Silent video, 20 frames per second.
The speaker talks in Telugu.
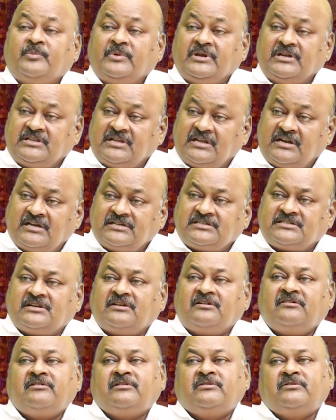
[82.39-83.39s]
మిగతా
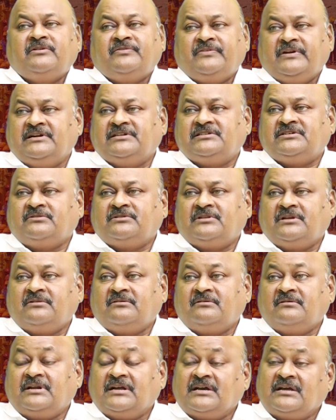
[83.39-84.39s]
రాష్ట్రాల వాళ్ళు కూడా ఫ్రెండ్స్
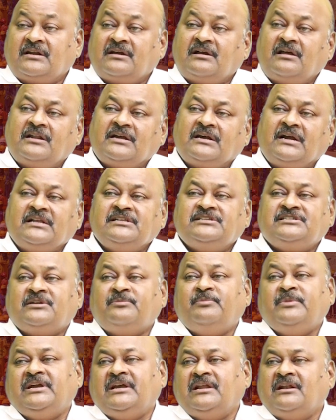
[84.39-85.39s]
అవుతారు రకరకాల
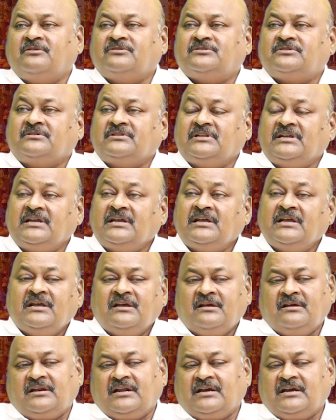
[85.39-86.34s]
కల్చర్ మింగిల్ అవుతుంది hmm.